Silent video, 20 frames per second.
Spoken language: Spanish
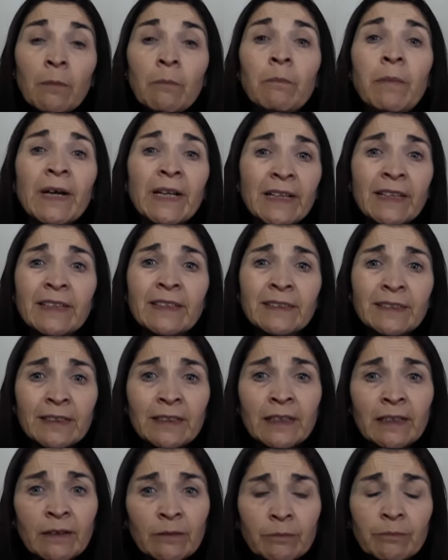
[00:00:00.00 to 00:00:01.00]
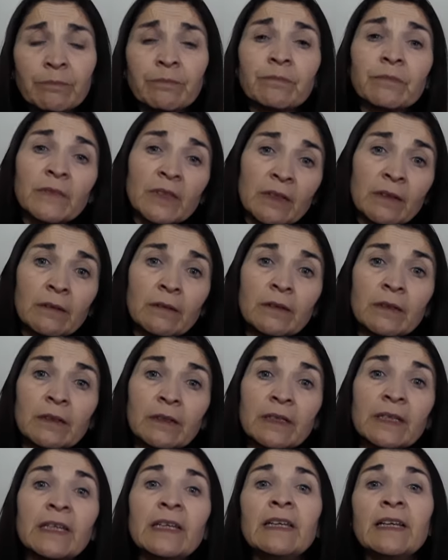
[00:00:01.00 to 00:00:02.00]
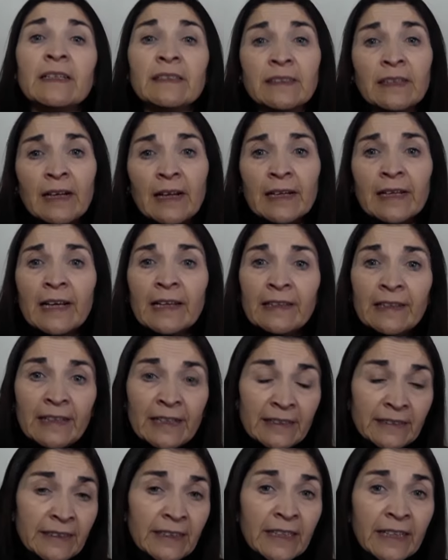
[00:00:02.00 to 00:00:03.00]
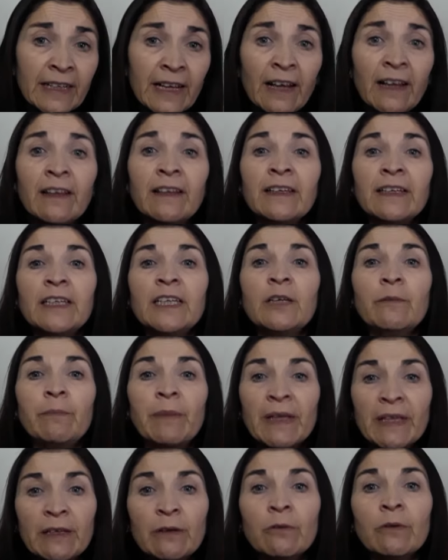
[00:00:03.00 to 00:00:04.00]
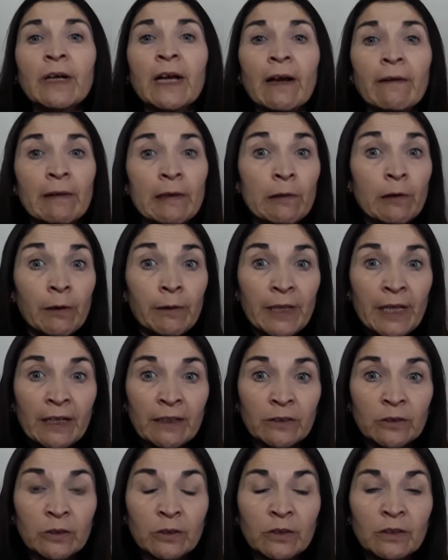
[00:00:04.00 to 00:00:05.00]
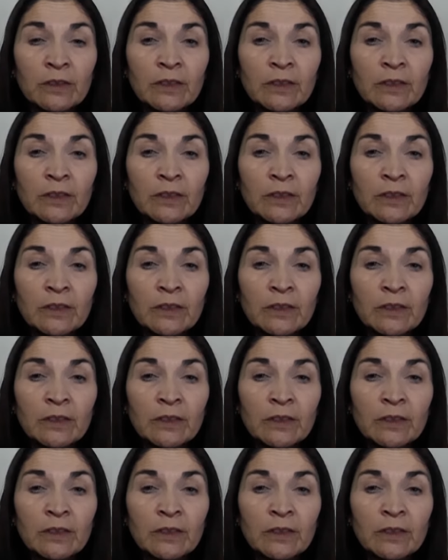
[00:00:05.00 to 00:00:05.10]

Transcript: van a decidir ir hacia el alcalde de Sica y pedir un cabildo abierto.